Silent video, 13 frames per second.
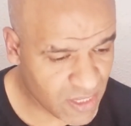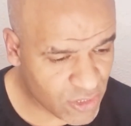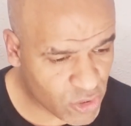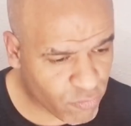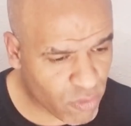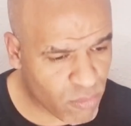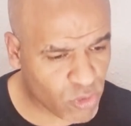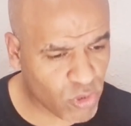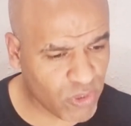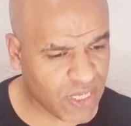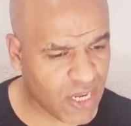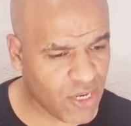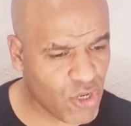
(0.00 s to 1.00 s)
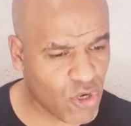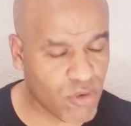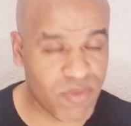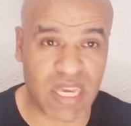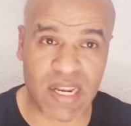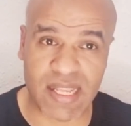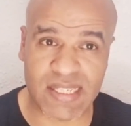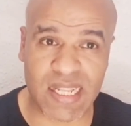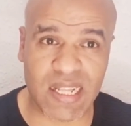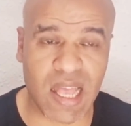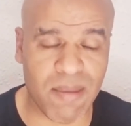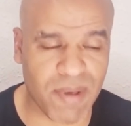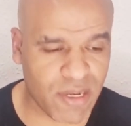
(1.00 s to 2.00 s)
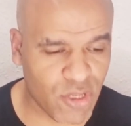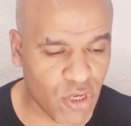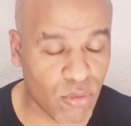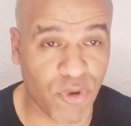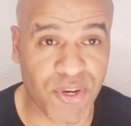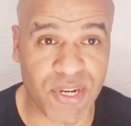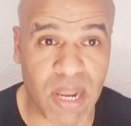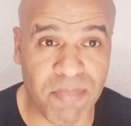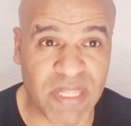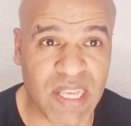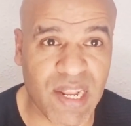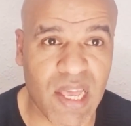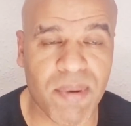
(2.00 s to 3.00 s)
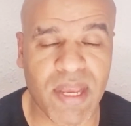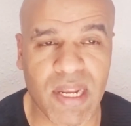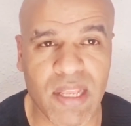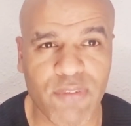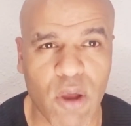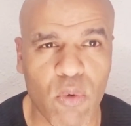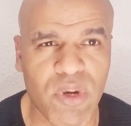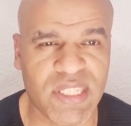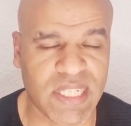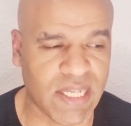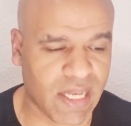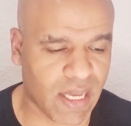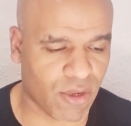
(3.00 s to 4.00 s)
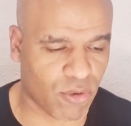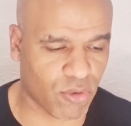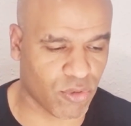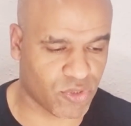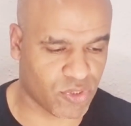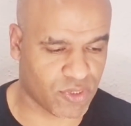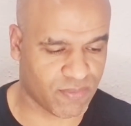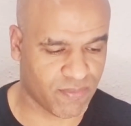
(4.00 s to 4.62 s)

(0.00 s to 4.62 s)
كنشوفوا الموضوع ديال اليوم يلا نزل الخبر اليوم والرابط ديال الخبر خليه في اول تعليق الخوت